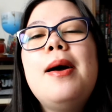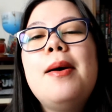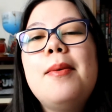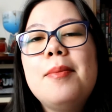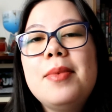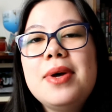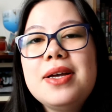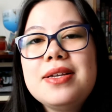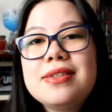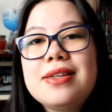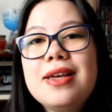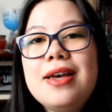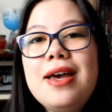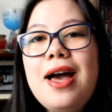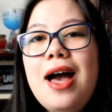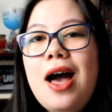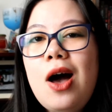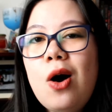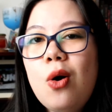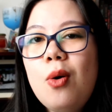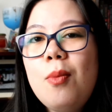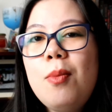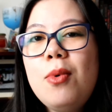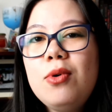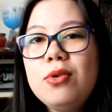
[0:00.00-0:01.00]
mas é
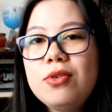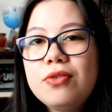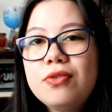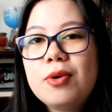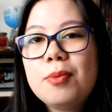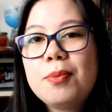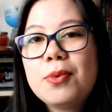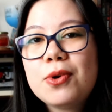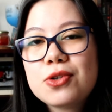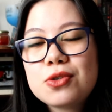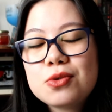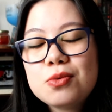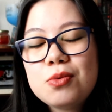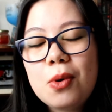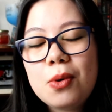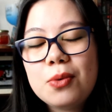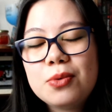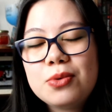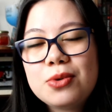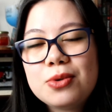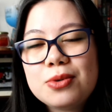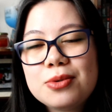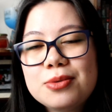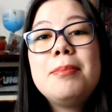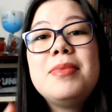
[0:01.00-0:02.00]
arroba um livro após o outro.